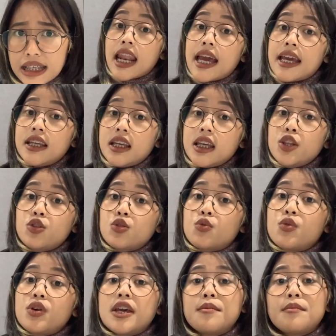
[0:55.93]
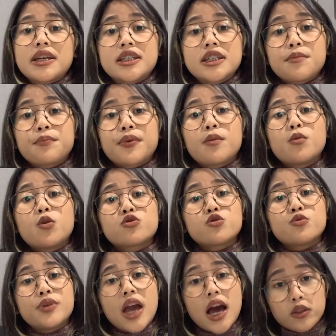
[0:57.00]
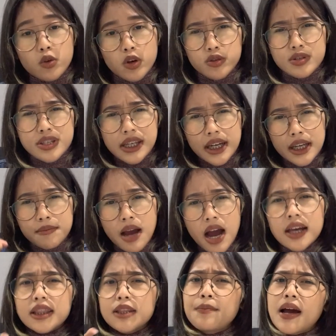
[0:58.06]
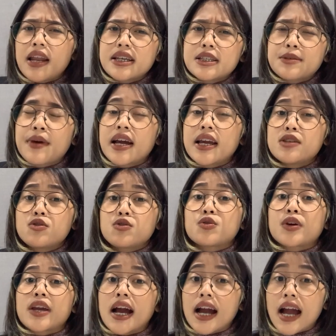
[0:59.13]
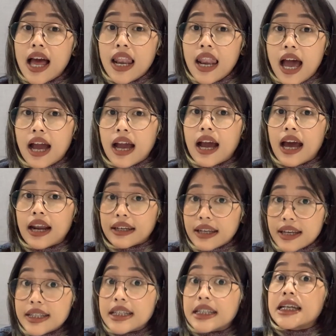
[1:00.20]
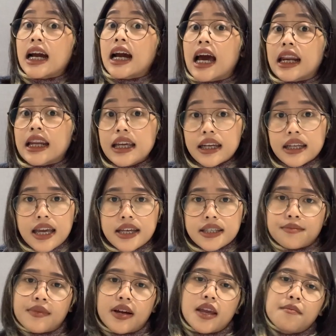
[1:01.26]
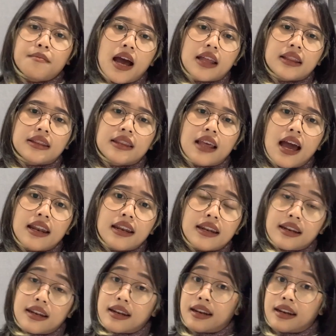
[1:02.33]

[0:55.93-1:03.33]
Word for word: Lain itu, image-nya Prabowo Subianto itu sering banget dipandang sebagai sosok yang galak karena jejak karirnya sebagai mantan